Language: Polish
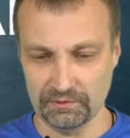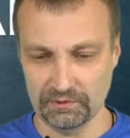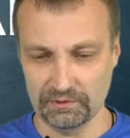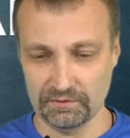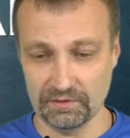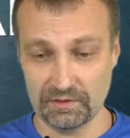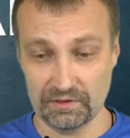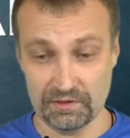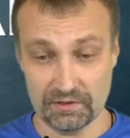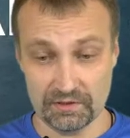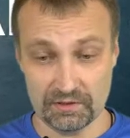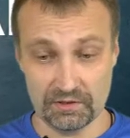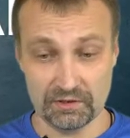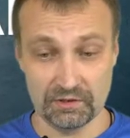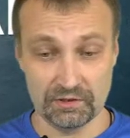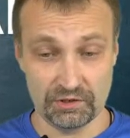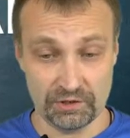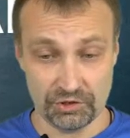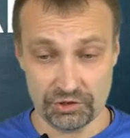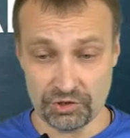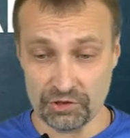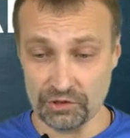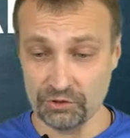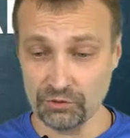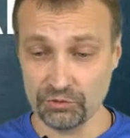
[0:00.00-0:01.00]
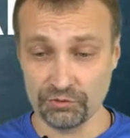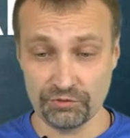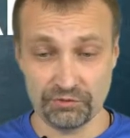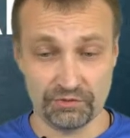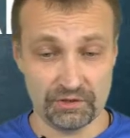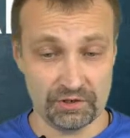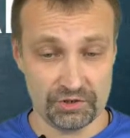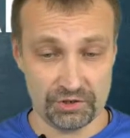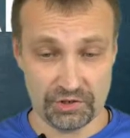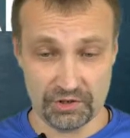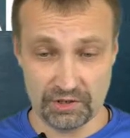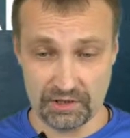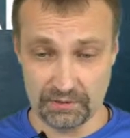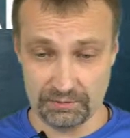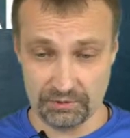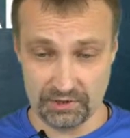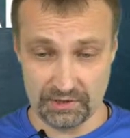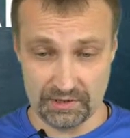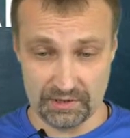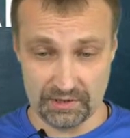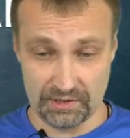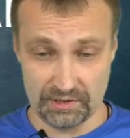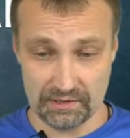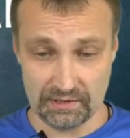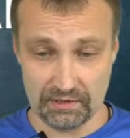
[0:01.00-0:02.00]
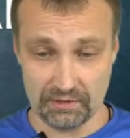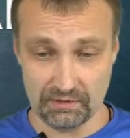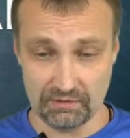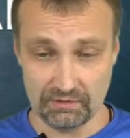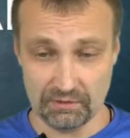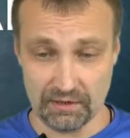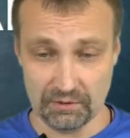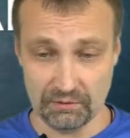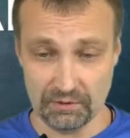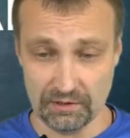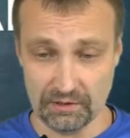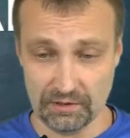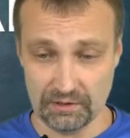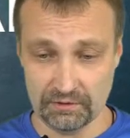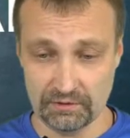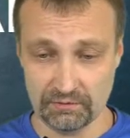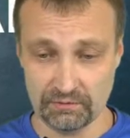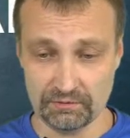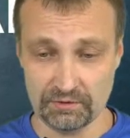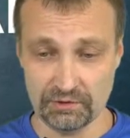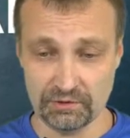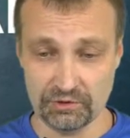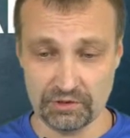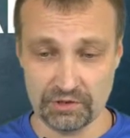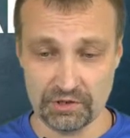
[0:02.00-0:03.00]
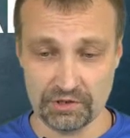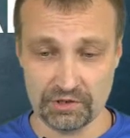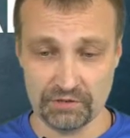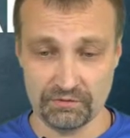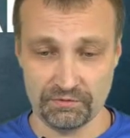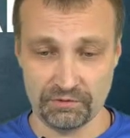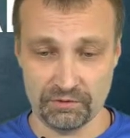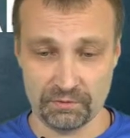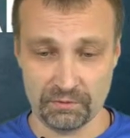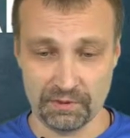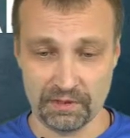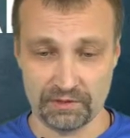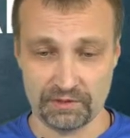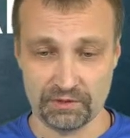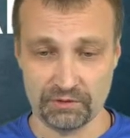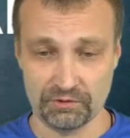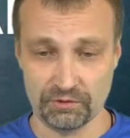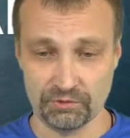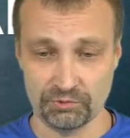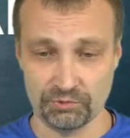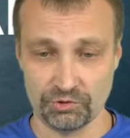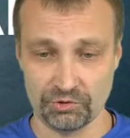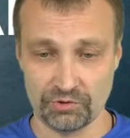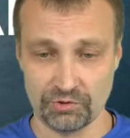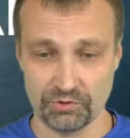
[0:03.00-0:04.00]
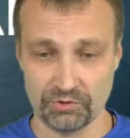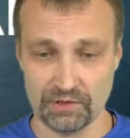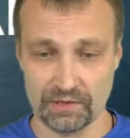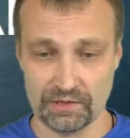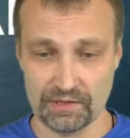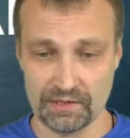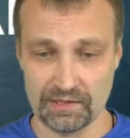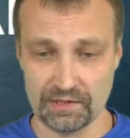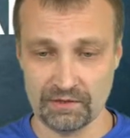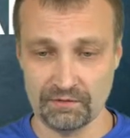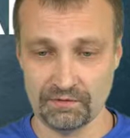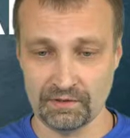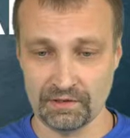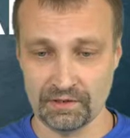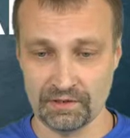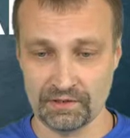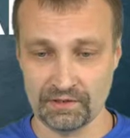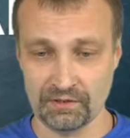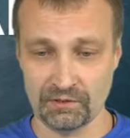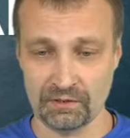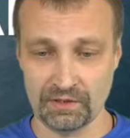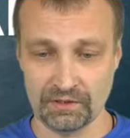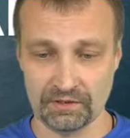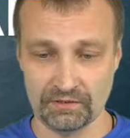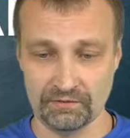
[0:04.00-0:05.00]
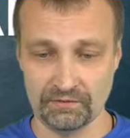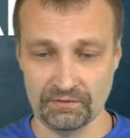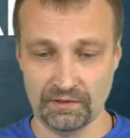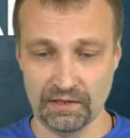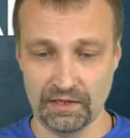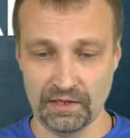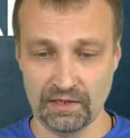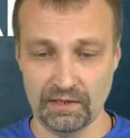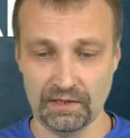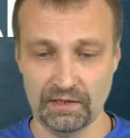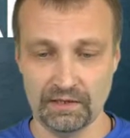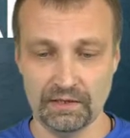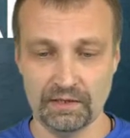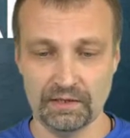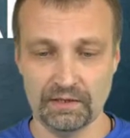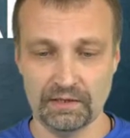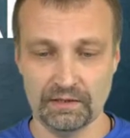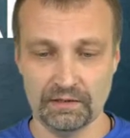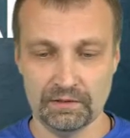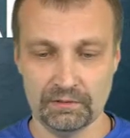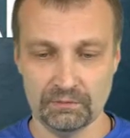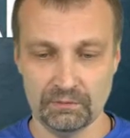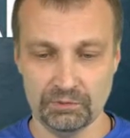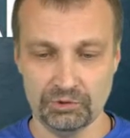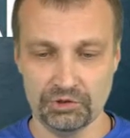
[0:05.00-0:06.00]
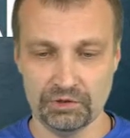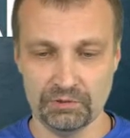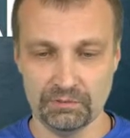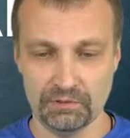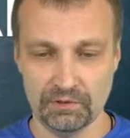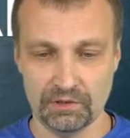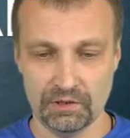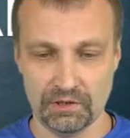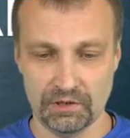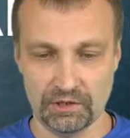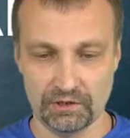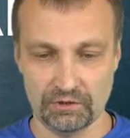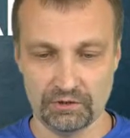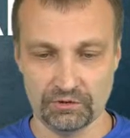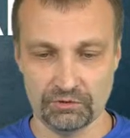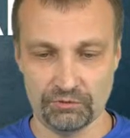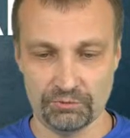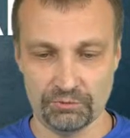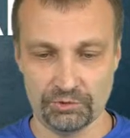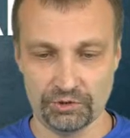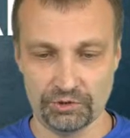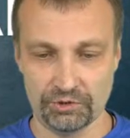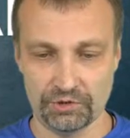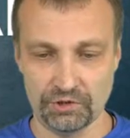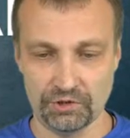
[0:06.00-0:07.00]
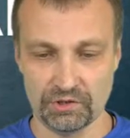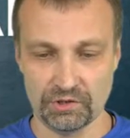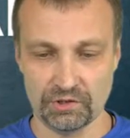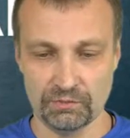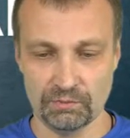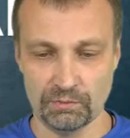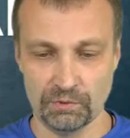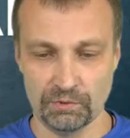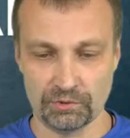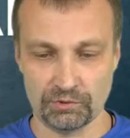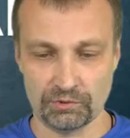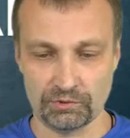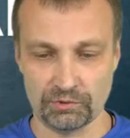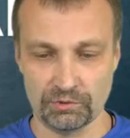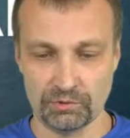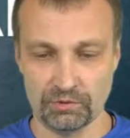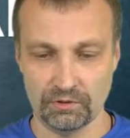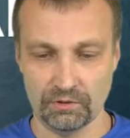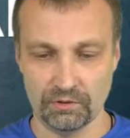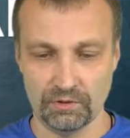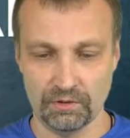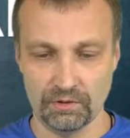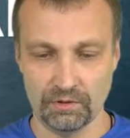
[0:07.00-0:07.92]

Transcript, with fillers: No więc jeżeli już wtyczki nam się zainstalowały, to widzisz jest informacja o tym, że są zainstalowane, są aktywne, musimy kliknąć w przycisk importuj.